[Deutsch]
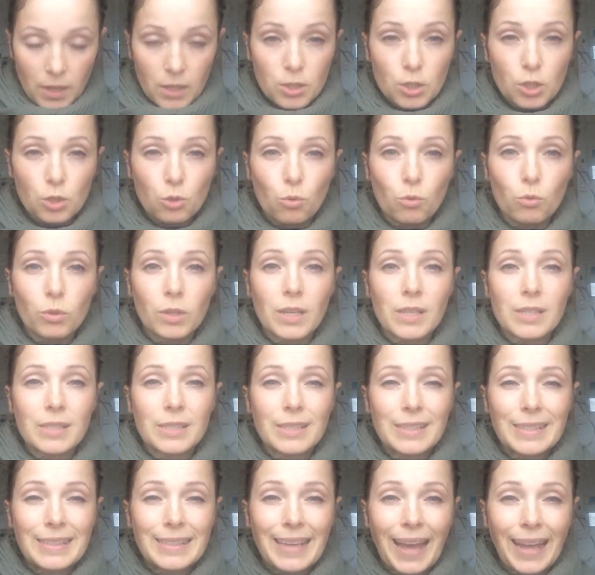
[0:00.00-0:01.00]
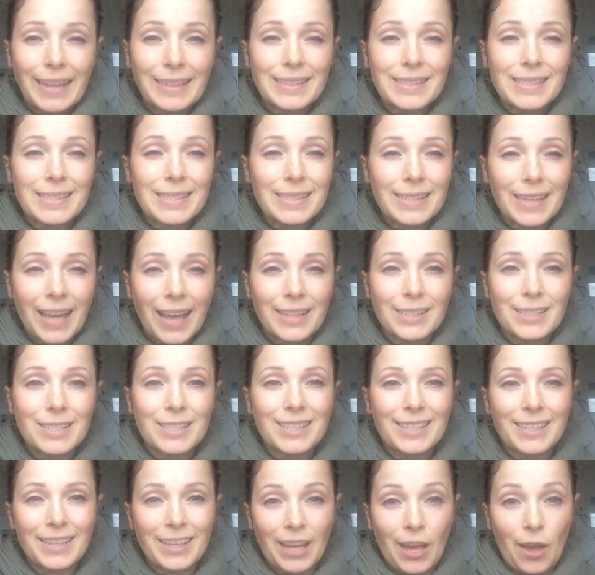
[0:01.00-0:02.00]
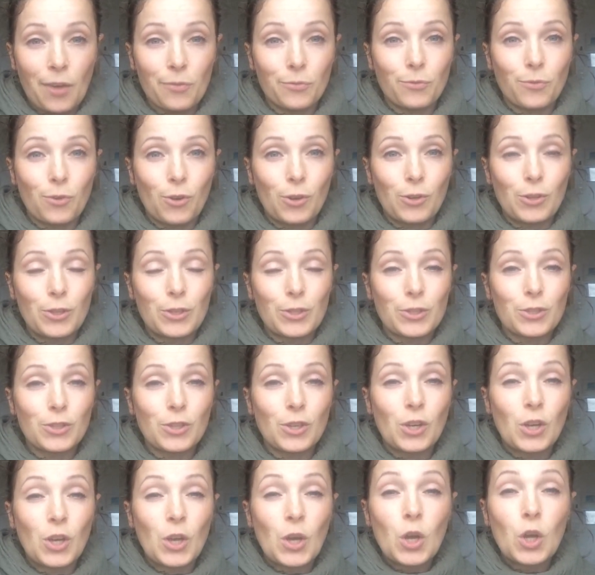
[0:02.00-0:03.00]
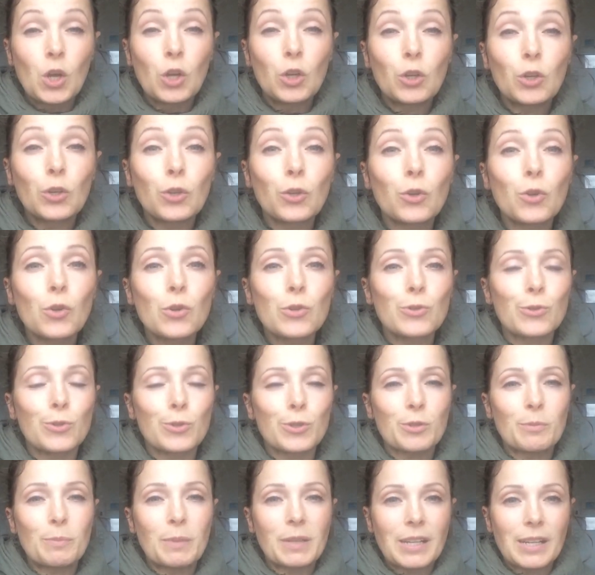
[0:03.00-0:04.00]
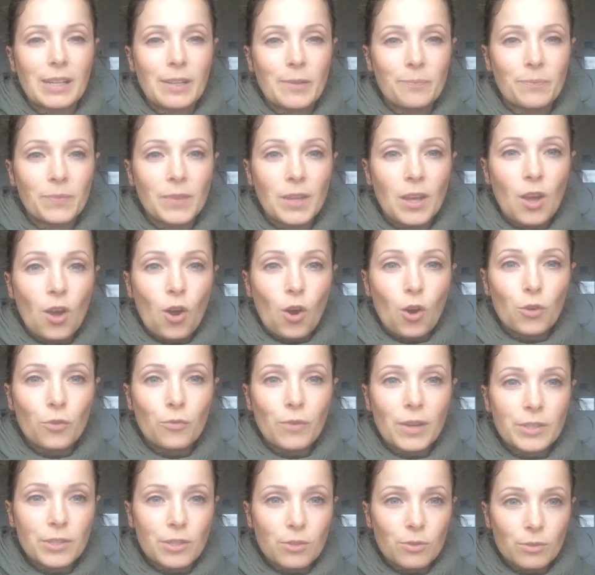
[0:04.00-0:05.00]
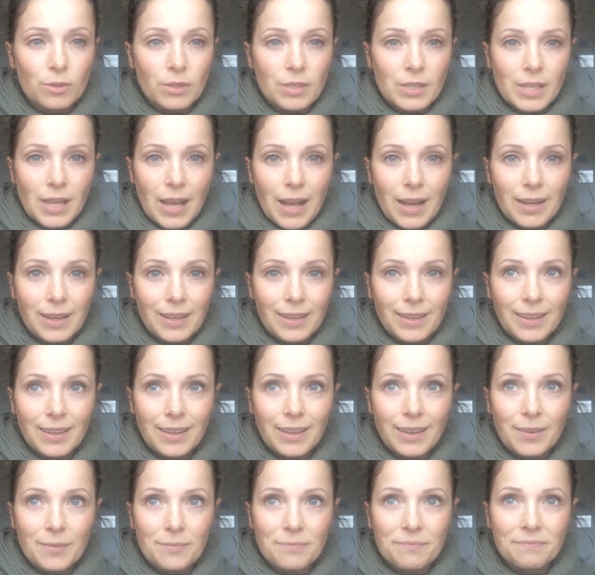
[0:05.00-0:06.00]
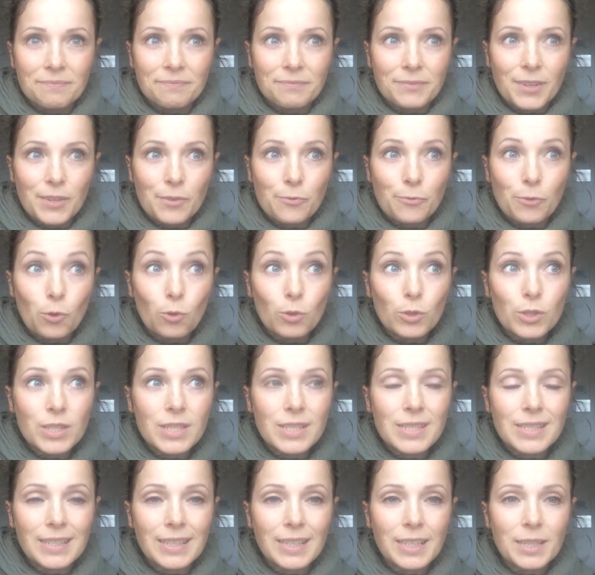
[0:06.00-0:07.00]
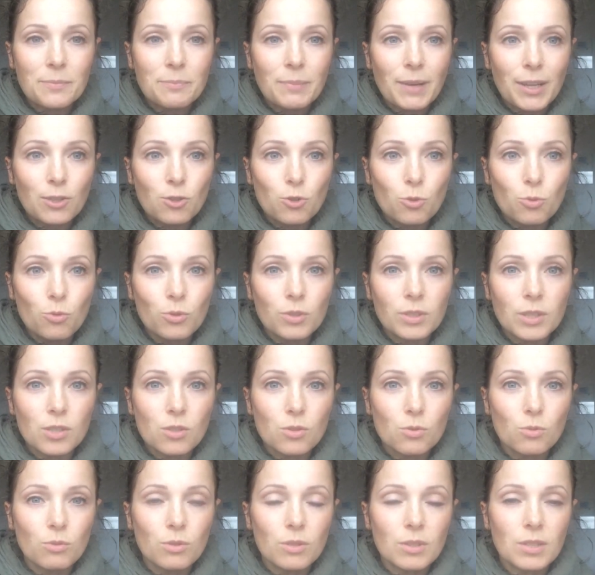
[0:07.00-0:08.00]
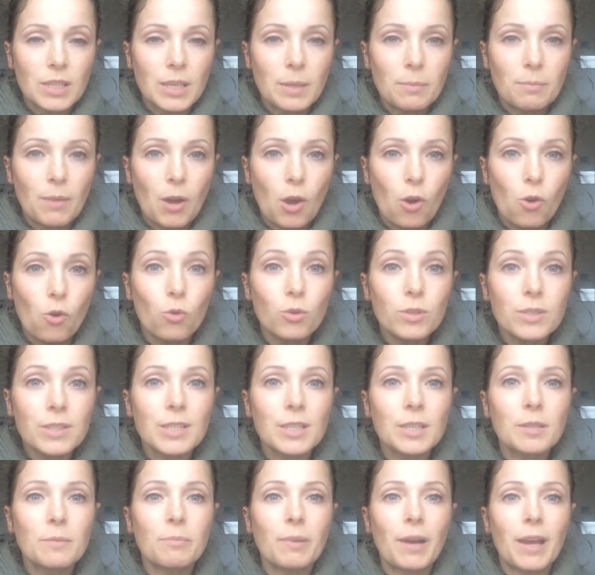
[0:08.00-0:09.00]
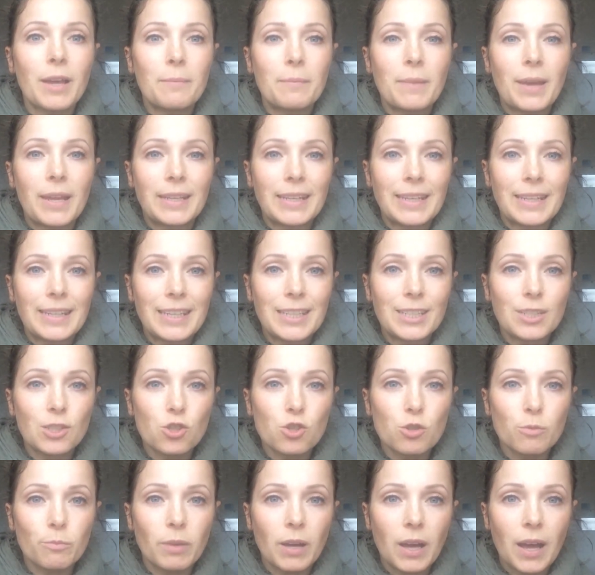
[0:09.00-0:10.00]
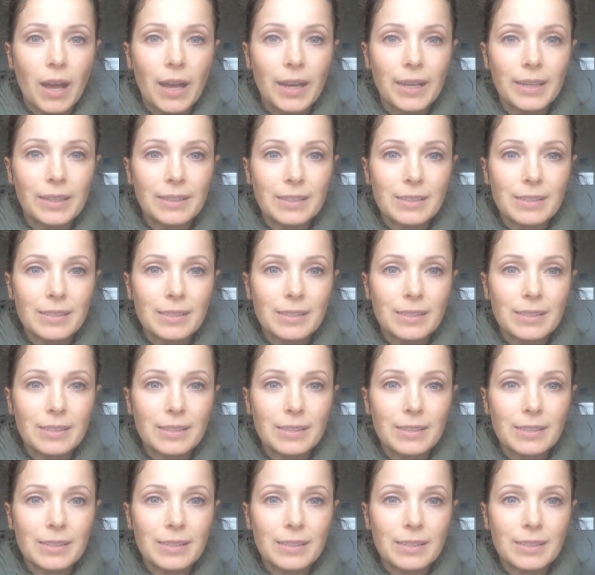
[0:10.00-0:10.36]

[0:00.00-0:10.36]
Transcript: Zitrone ist ein ganz, ganz kraftvolles Lösungsmittel. Und was es sozusagen ähm, für uns sichtbar tut, das tut es eben auch unsichtbar im energetischen Bereich.